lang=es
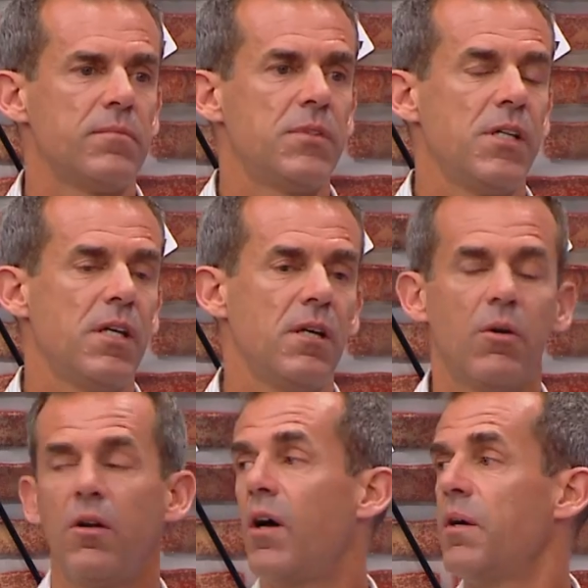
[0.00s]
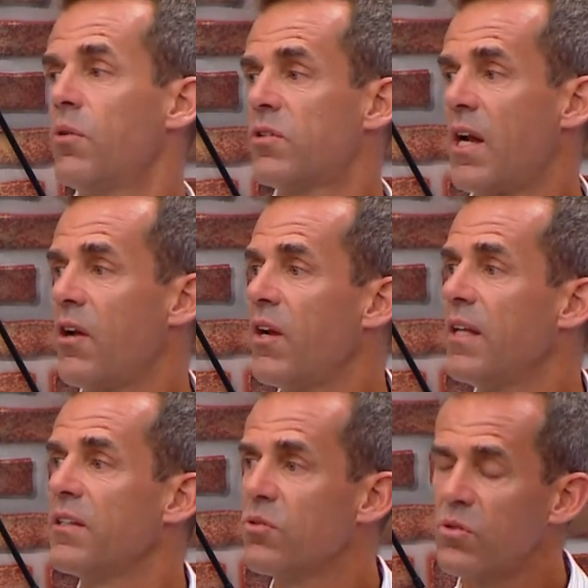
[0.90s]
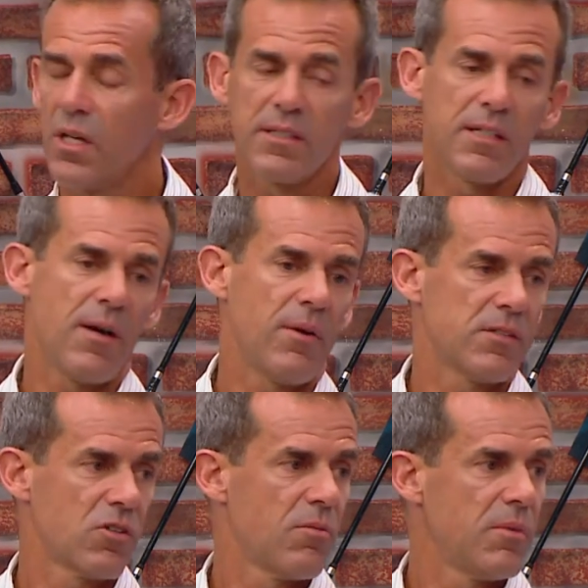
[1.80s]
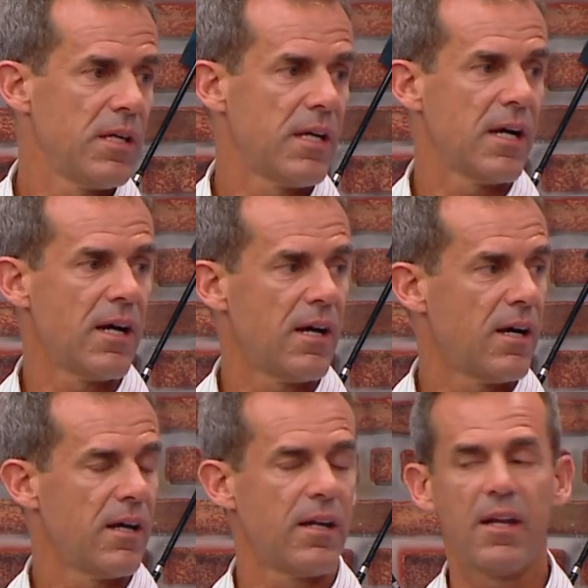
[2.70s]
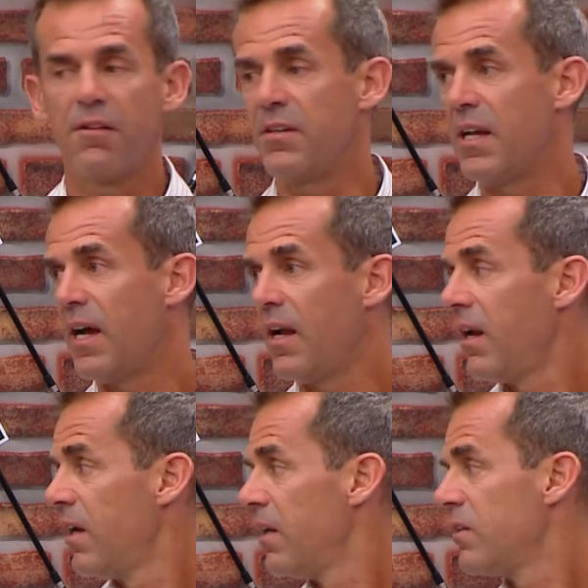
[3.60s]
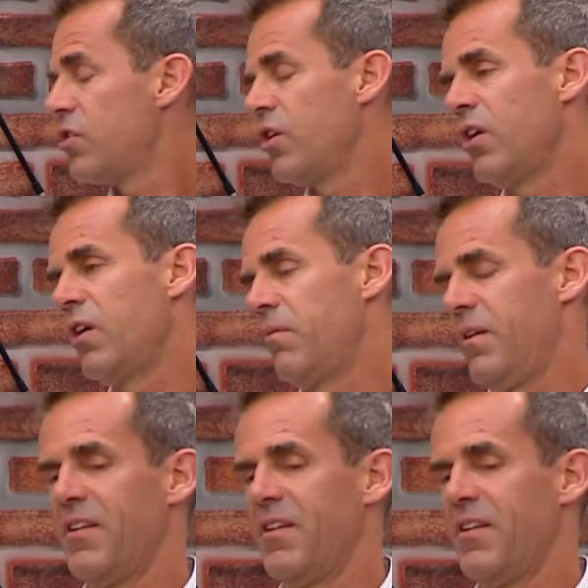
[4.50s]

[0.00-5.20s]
Sí, bueno, ahí mostraron antes ustedes el abrazo con mi hija en la final. sí, pero